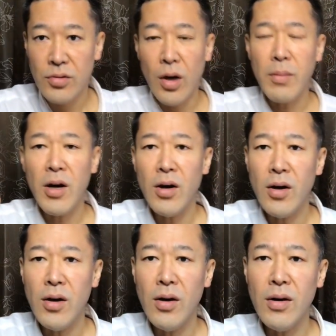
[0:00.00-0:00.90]
どう
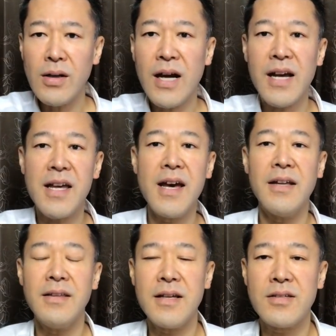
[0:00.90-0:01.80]
も影や
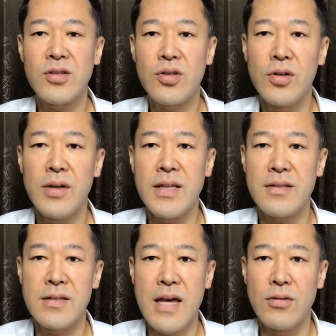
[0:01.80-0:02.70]
んです。今日はで
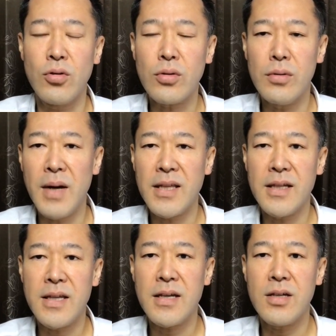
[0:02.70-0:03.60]
すね、どこま
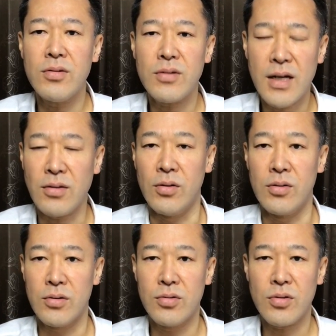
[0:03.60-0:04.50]
でできるかと
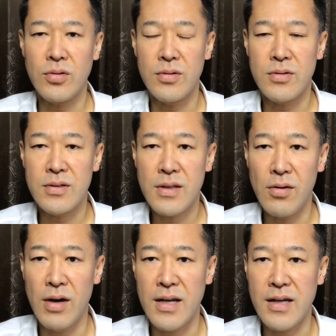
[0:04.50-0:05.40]
いうことについて
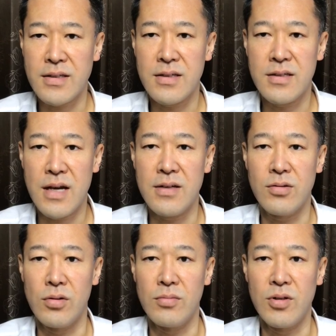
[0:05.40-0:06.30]
お話ししたい
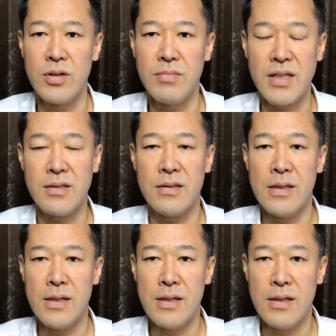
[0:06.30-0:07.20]
と思います。
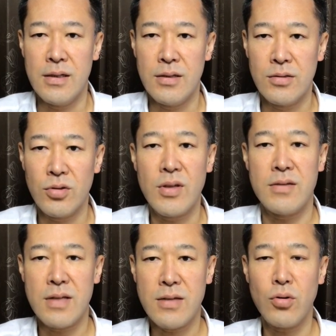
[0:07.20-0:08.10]
そうで
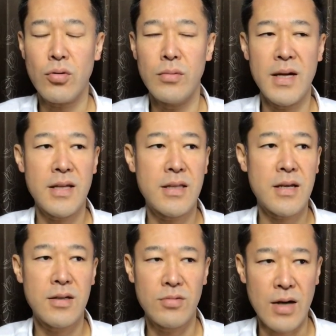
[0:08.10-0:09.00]
すね、どこまで
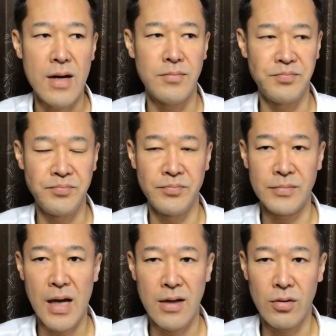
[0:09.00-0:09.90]
できるか、
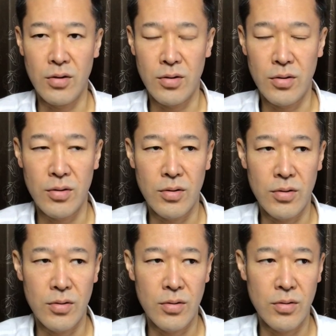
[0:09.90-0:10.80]

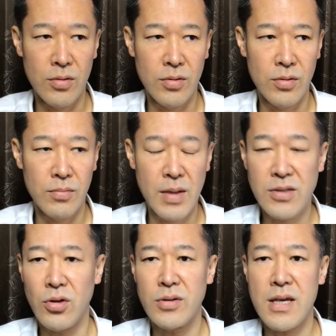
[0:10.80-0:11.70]

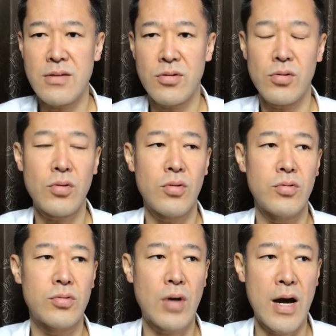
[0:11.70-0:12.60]
挑戦すると
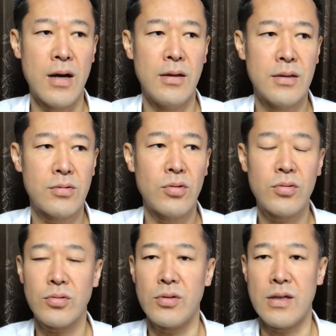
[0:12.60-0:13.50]
いうか、そうい
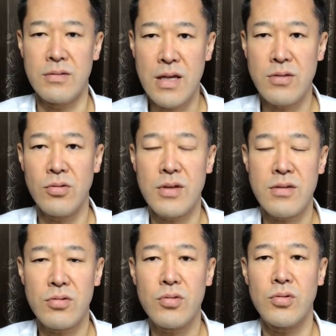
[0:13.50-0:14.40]
うことですね。挑
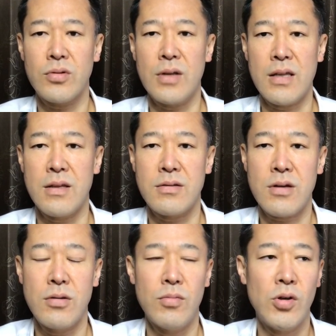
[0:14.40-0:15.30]
戦することなんです
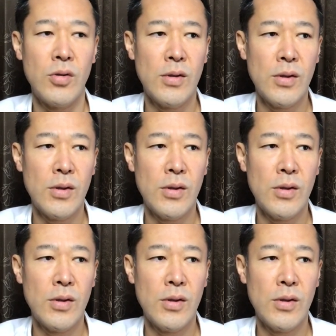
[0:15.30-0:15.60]
けども、